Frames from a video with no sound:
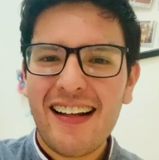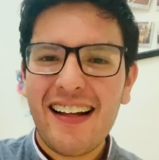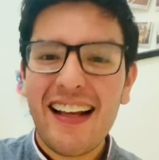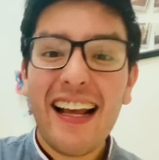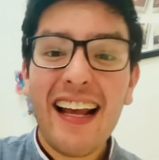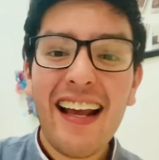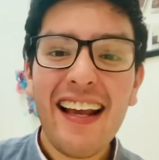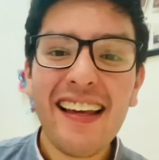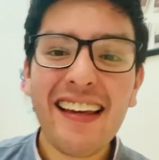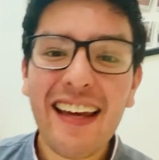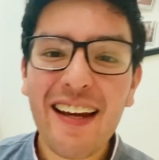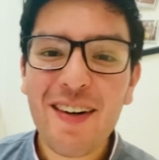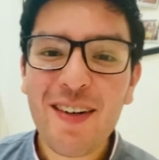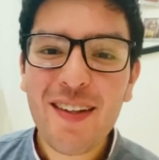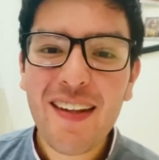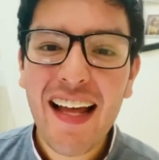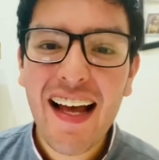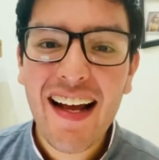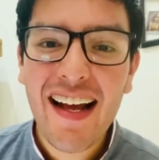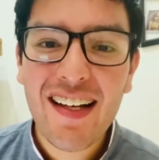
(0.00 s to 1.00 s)
Hey, ¿qué
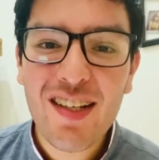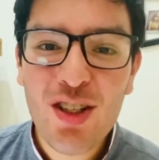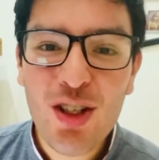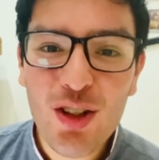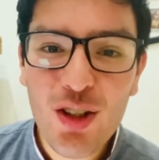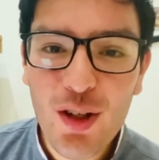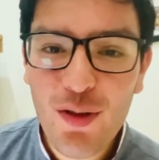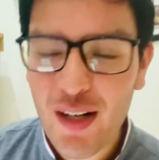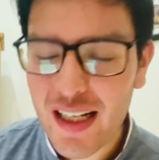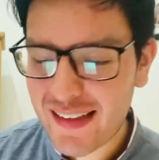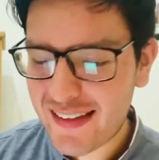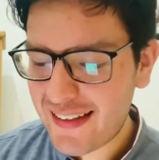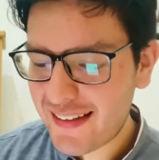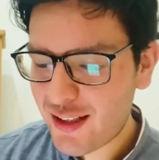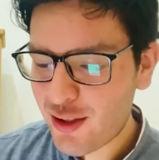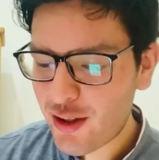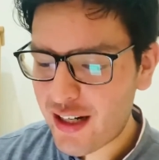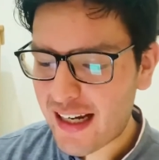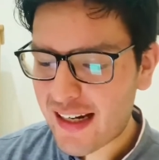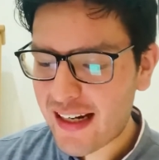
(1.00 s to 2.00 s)
onda? Yo soy
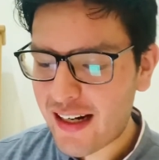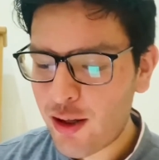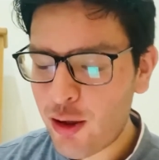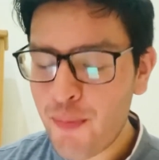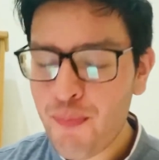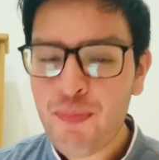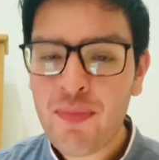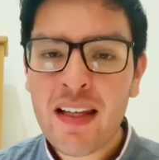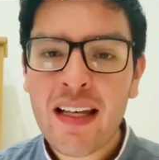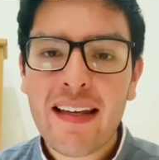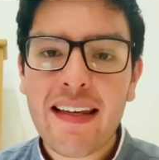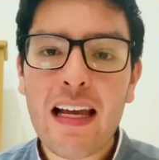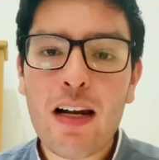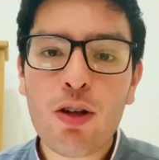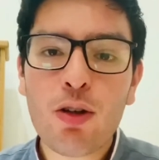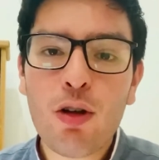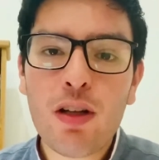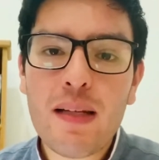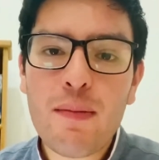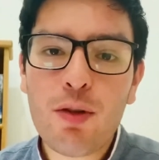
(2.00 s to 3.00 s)
Francisco Guerrero y en los
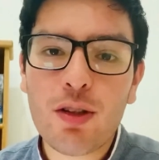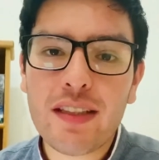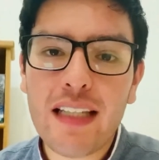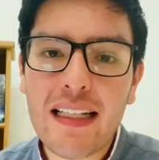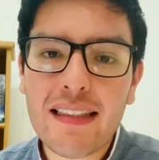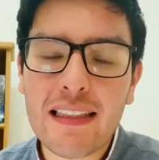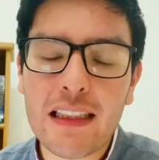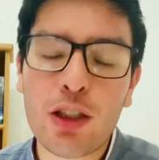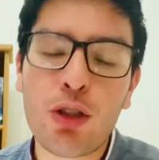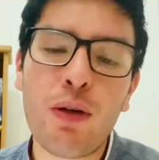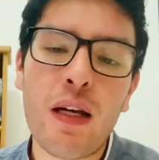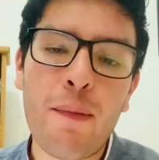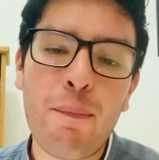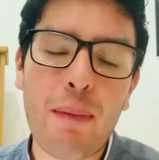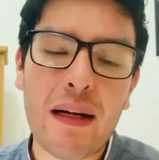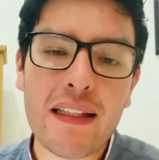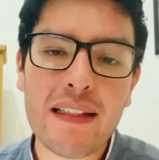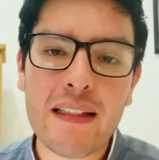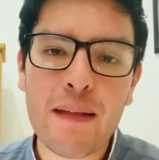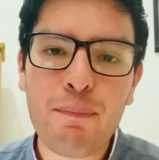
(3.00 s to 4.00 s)
últimos días estuve
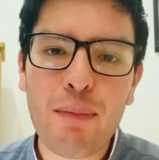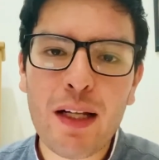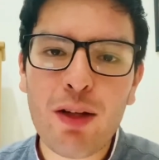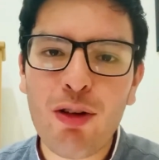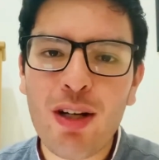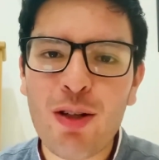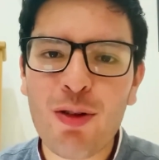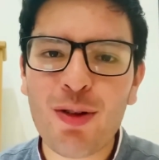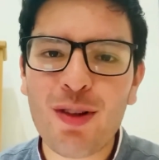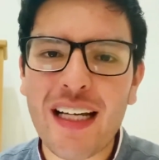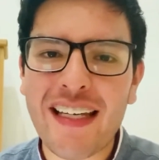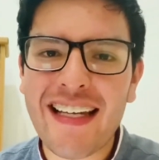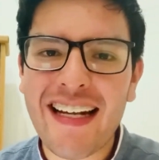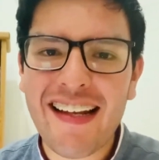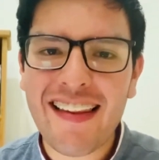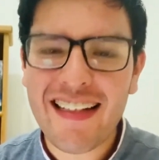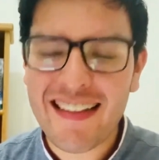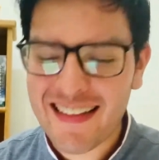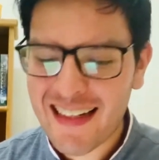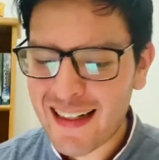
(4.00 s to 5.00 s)
participando en un taller
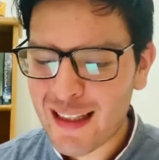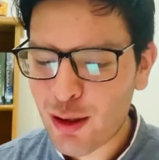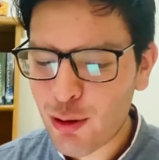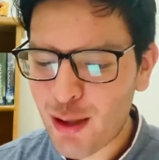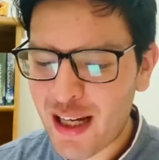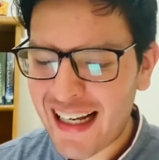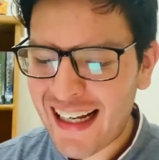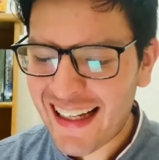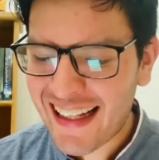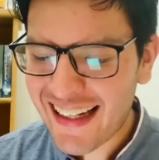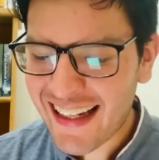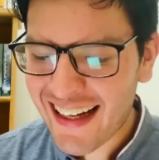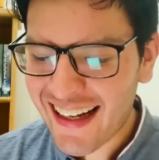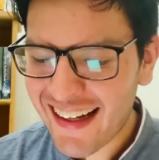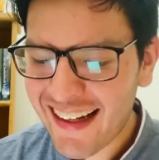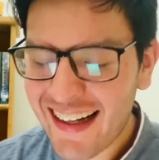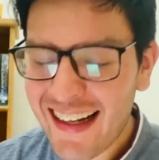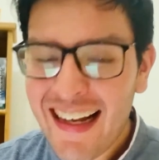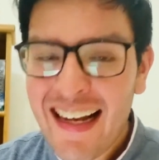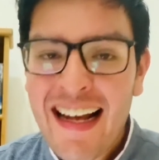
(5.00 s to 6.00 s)
de escritura en línea.
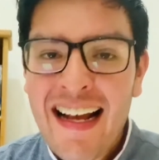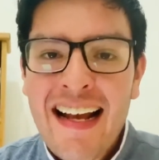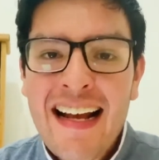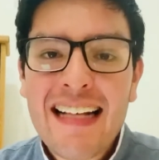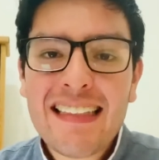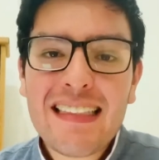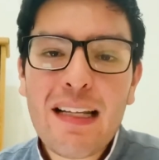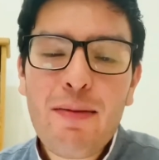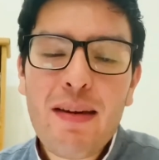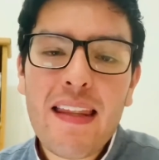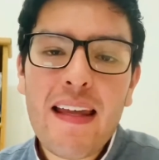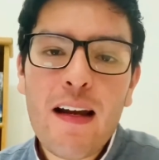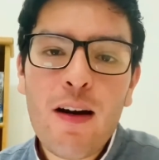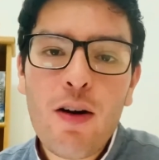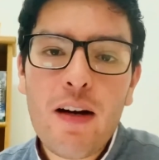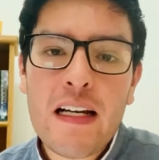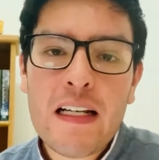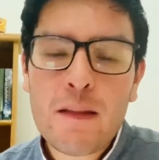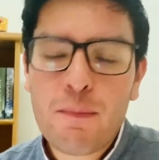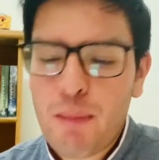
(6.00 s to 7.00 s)
Este video
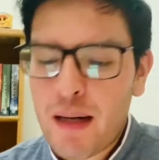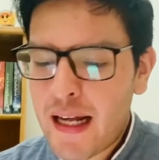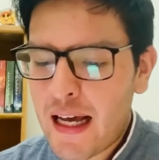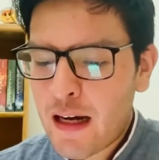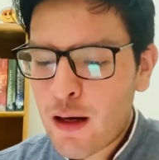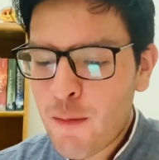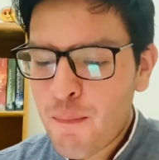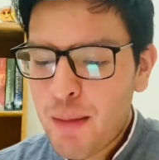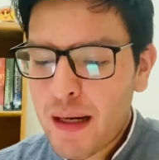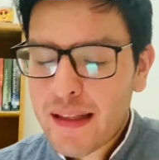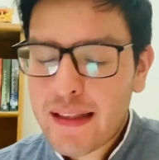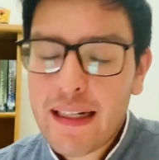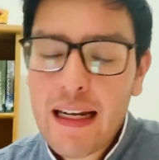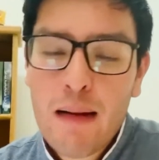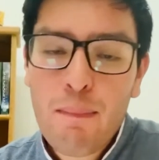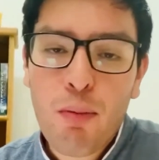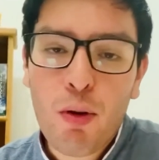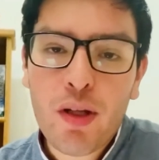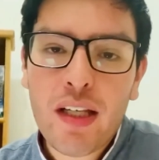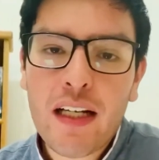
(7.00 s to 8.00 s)
es para compartir el
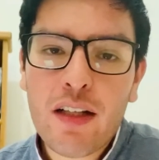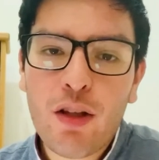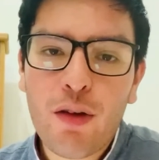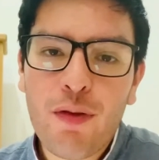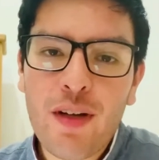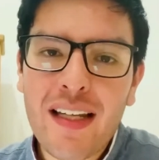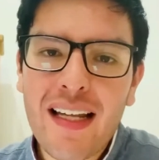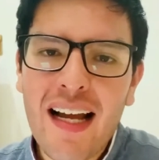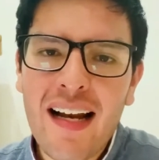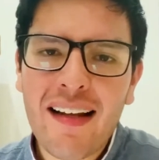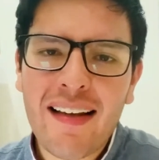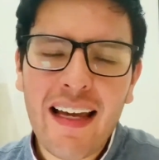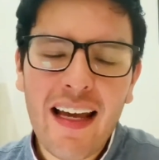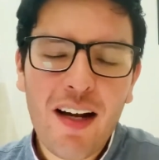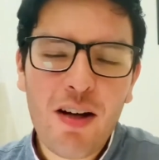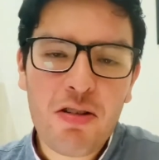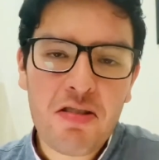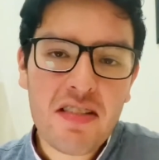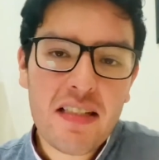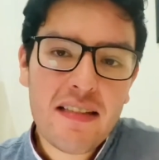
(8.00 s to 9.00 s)
proyecto final que
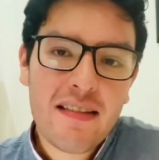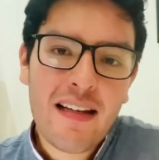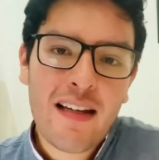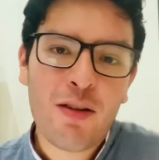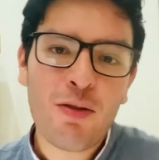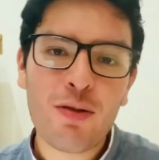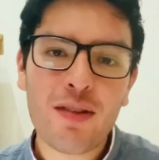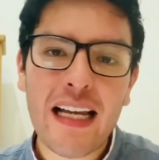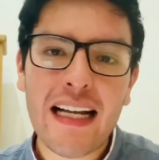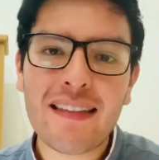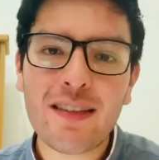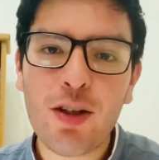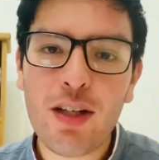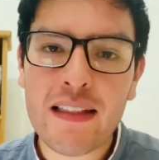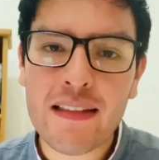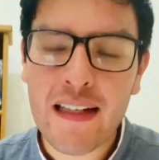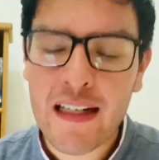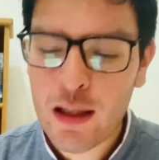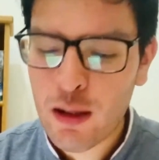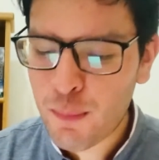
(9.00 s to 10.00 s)
consiste en un texto
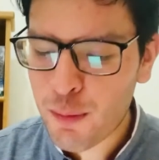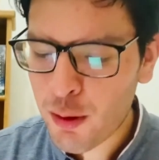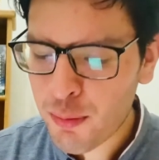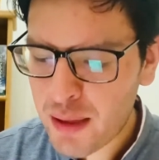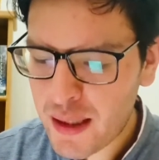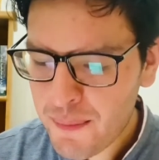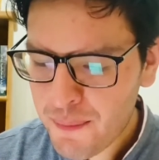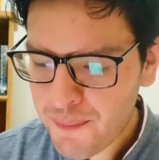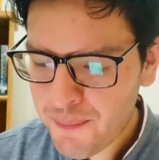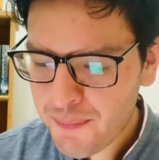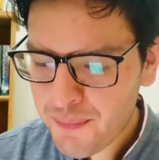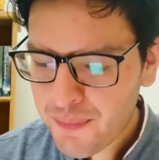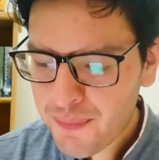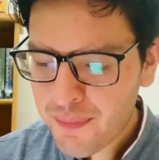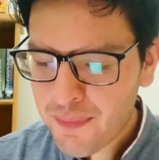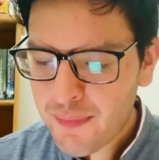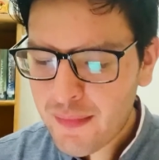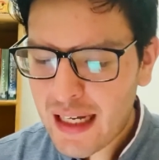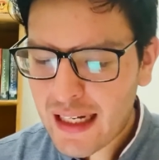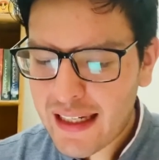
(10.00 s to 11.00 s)
escrito por mí.
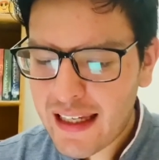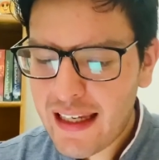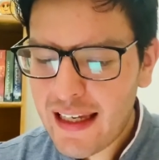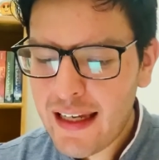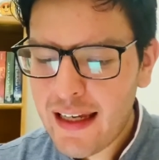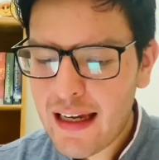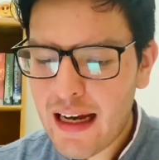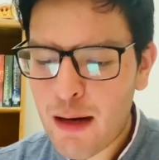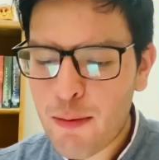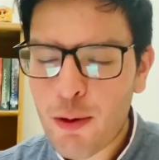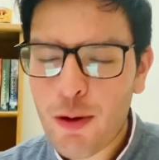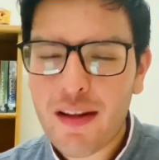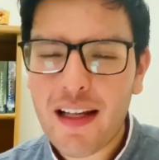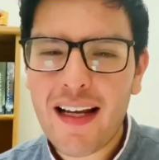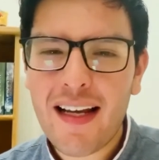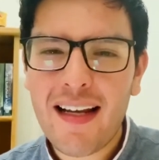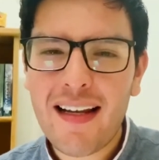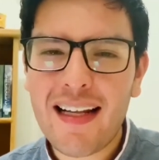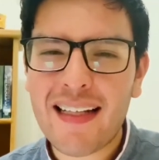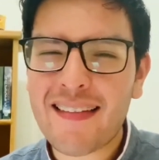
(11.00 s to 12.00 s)
Aquí
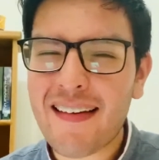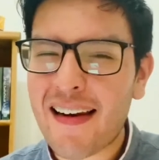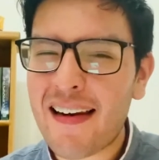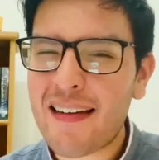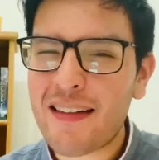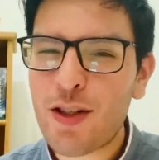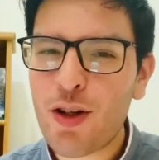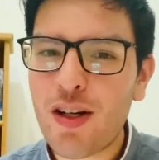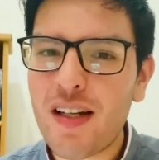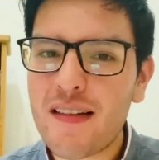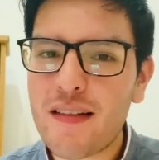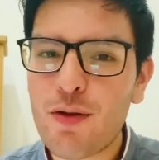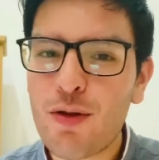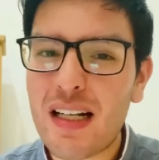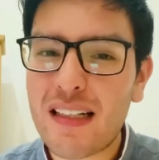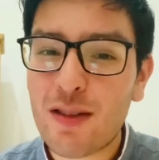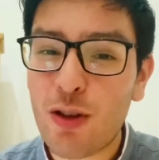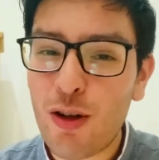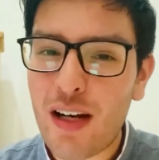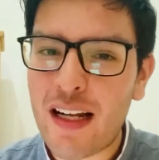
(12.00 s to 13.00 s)
abordé las relaciones de una
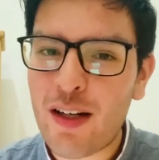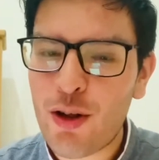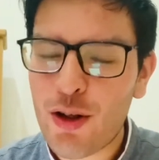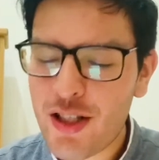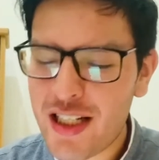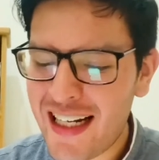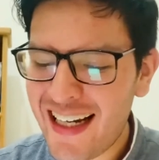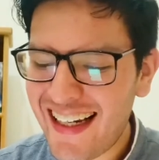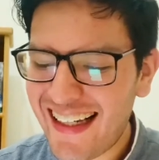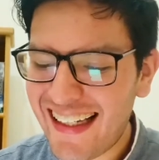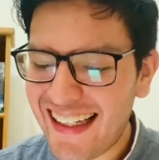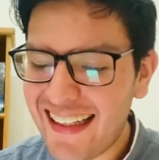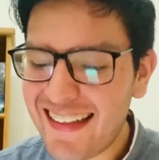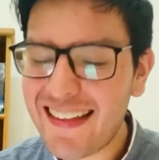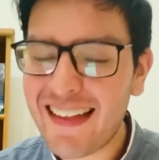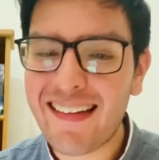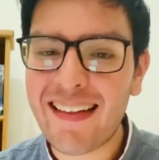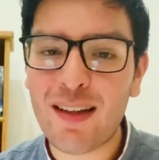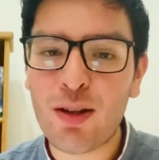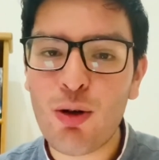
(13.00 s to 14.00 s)
sola noche y se
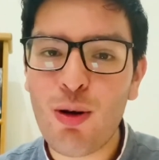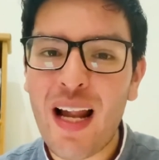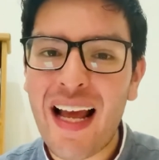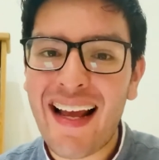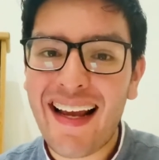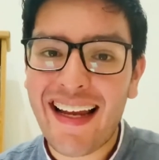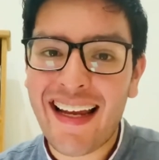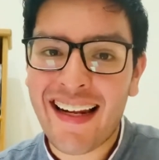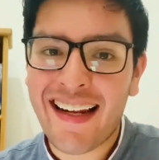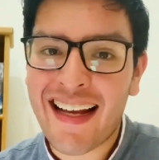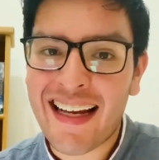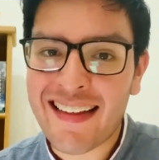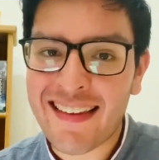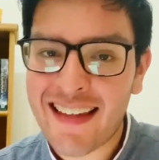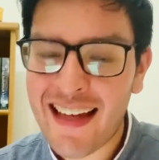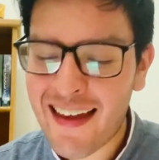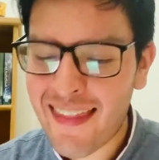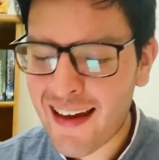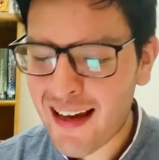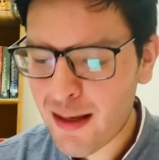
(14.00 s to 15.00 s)
titula
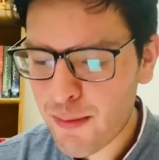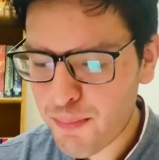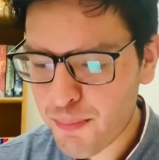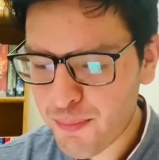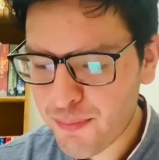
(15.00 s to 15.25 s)
Encantada.